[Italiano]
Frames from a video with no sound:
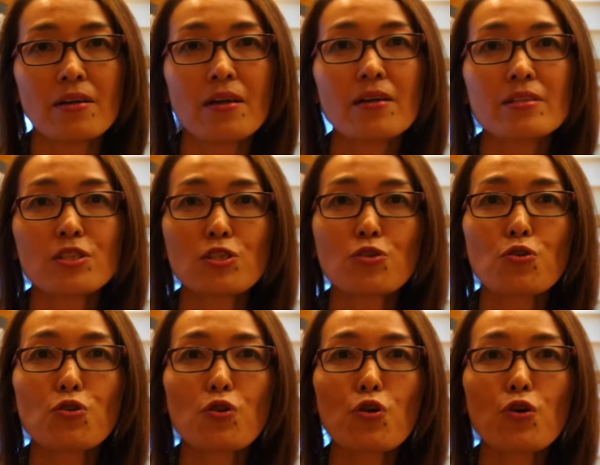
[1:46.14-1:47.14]
E eh, ci
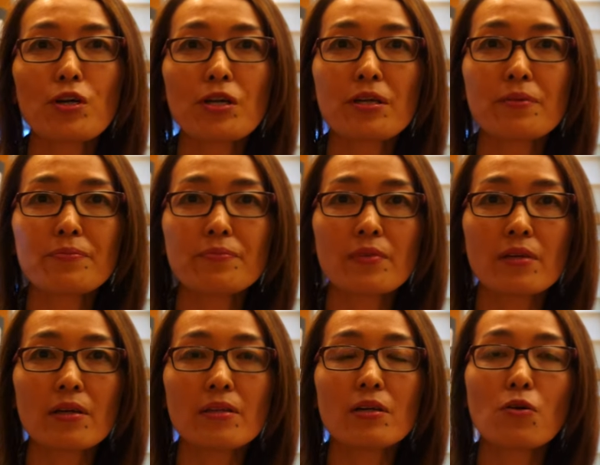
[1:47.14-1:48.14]
sono
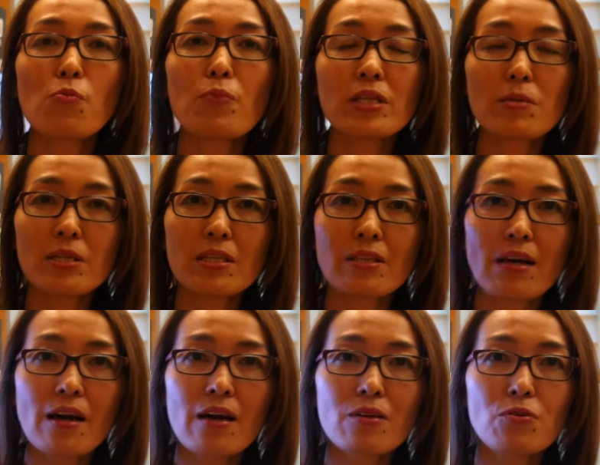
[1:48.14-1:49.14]
ehm,
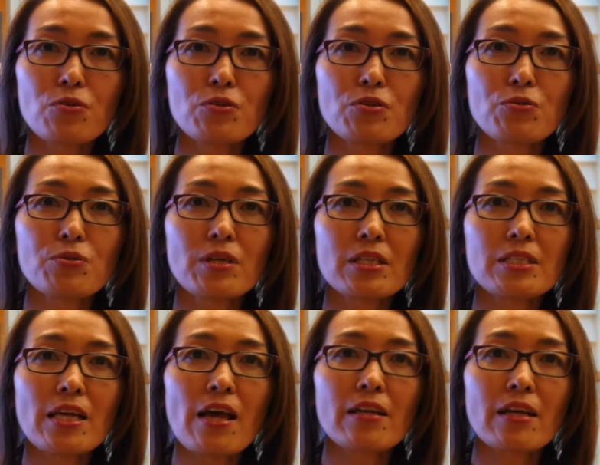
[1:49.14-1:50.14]
compatibilità con tutte le
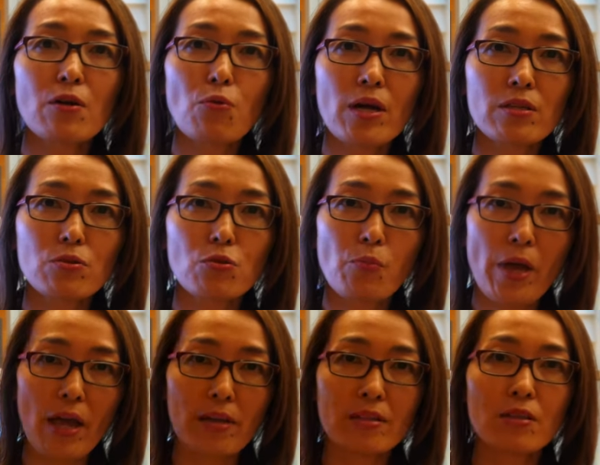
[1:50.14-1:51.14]
serie
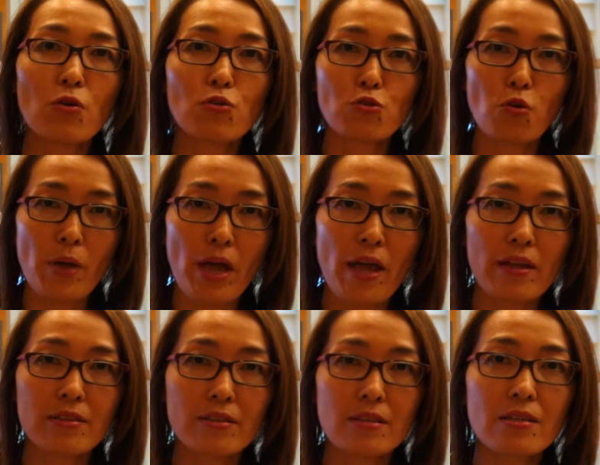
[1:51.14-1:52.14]
420,
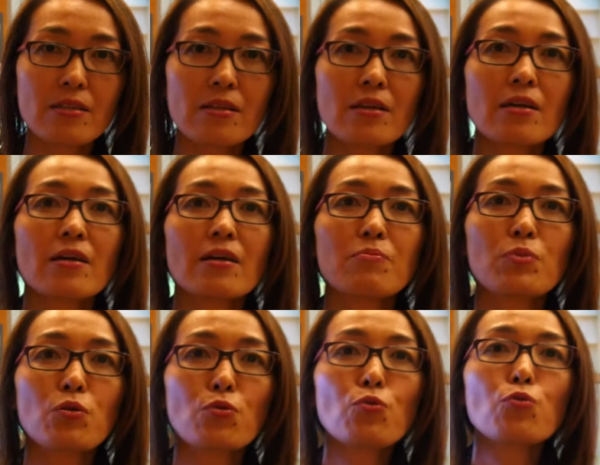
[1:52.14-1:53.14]
820
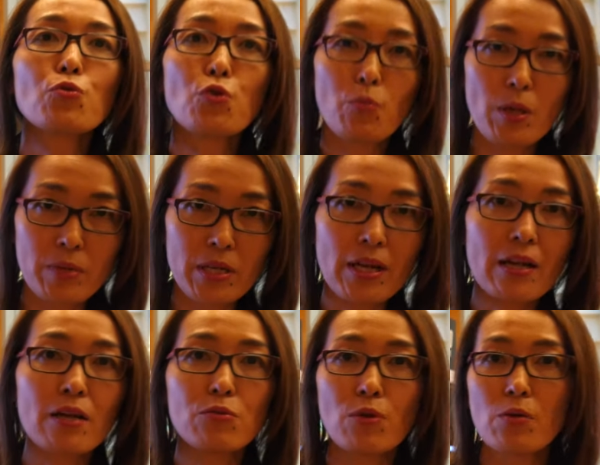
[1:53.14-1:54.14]
più 9000
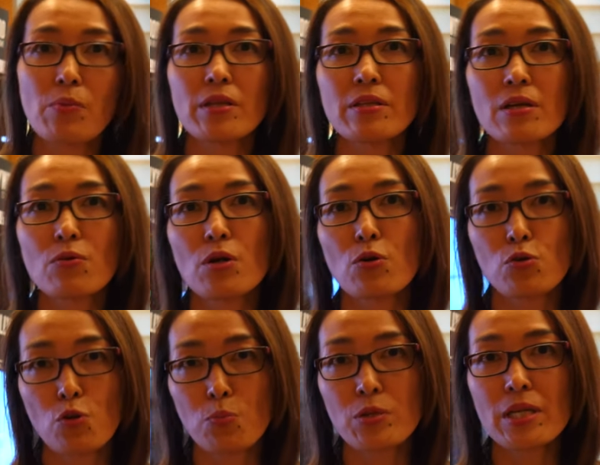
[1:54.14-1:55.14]
naturalmente quello
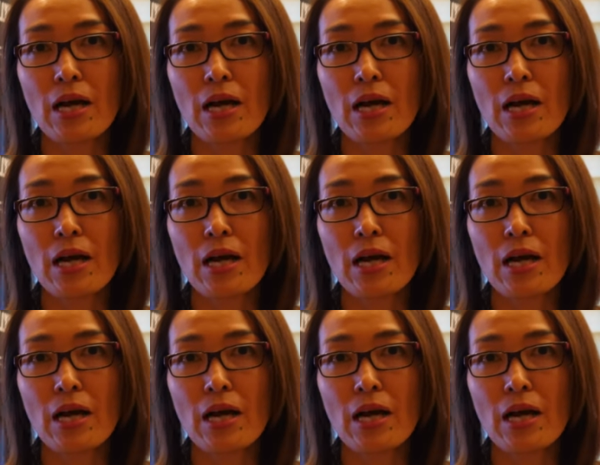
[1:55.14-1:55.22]
top di